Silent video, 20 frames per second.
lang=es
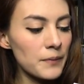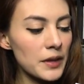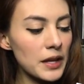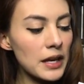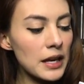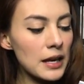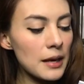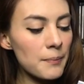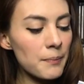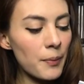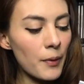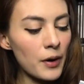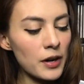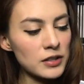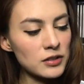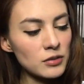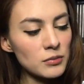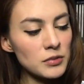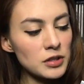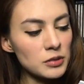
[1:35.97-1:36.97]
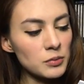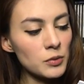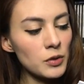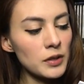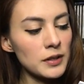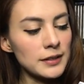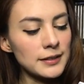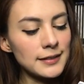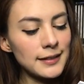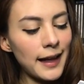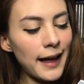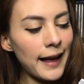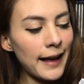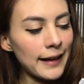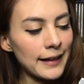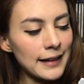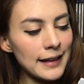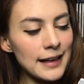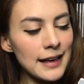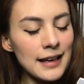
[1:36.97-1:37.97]
Y por eso mismo está
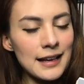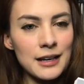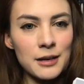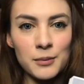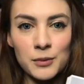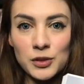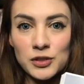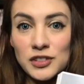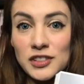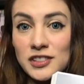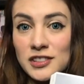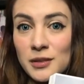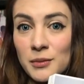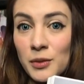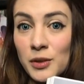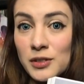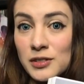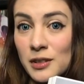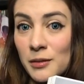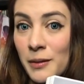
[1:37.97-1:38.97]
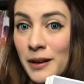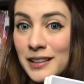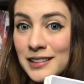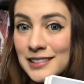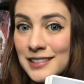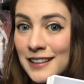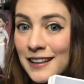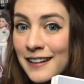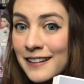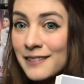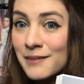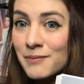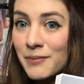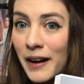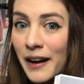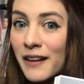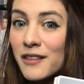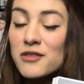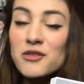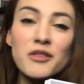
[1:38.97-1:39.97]
aquí el hermosísimo Sebastián
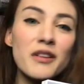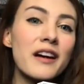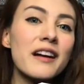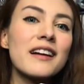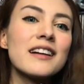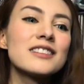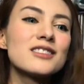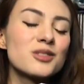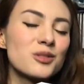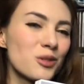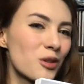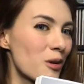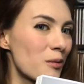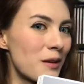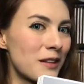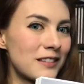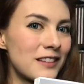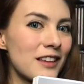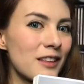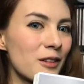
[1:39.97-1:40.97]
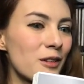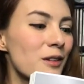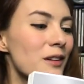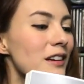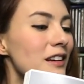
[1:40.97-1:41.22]
para ayudarla en su cometido.